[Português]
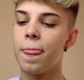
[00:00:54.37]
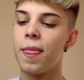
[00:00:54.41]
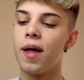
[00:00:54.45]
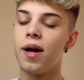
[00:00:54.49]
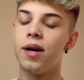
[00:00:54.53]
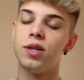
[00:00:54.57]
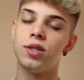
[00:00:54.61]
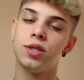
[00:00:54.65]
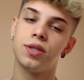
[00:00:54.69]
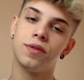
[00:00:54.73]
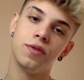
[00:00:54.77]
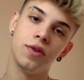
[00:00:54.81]

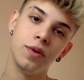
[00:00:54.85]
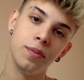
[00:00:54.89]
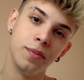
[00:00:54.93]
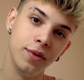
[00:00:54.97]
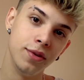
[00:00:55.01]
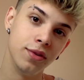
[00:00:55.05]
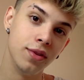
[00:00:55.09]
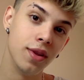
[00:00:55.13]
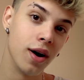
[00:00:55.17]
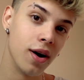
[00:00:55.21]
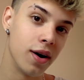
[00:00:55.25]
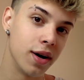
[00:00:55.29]
Acho que foi
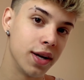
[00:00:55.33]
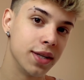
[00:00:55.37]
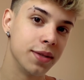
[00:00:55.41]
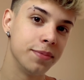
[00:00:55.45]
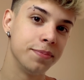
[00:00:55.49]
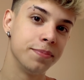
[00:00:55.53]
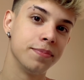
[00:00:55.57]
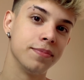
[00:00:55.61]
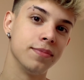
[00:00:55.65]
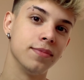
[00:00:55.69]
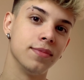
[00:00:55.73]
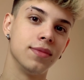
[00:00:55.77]
muito da
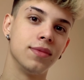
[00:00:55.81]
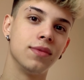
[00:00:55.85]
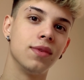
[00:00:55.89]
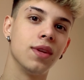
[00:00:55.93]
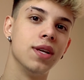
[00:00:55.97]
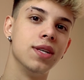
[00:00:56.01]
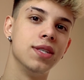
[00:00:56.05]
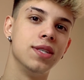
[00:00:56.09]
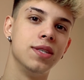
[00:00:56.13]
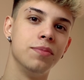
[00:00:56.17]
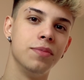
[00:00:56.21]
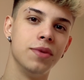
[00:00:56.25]
hora
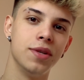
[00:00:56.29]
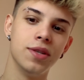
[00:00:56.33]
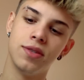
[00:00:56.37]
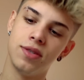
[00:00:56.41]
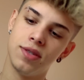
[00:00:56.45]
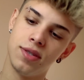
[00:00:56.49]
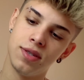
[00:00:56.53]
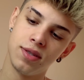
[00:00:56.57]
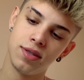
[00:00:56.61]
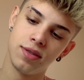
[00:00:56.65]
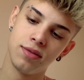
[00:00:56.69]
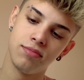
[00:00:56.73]
esse
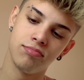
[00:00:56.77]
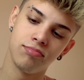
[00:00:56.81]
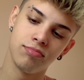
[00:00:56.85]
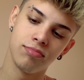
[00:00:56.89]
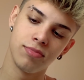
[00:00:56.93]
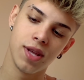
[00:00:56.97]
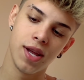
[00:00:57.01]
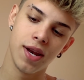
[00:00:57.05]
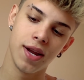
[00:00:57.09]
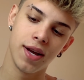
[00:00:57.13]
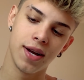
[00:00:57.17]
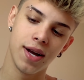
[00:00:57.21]
mês
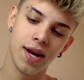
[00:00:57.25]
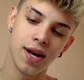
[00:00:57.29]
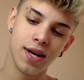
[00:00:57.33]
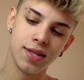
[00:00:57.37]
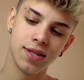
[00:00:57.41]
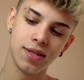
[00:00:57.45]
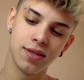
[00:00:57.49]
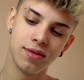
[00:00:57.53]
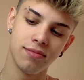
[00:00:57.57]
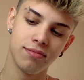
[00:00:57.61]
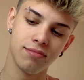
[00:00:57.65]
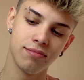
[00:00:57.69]
lá tá na
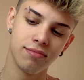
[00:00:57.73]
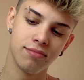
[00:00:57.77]
casa.